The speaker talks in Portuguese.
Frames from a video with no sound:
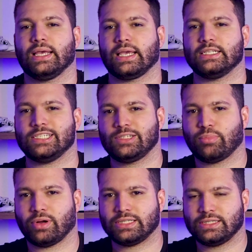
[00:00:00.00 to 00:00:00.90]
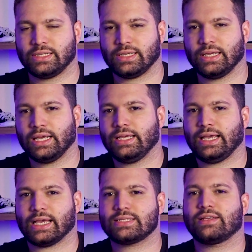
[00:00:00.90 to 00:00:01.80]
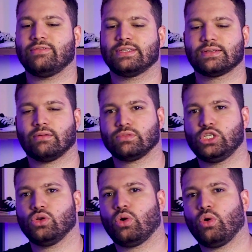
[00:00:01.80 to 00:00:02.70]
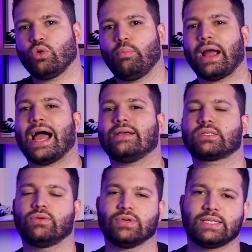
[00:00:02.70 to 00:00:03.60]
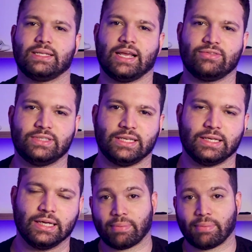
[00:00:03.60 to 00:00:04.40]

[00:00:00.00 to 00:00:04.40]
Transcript: que a gente pode ter e é essa visão de longo prazo que você deve ter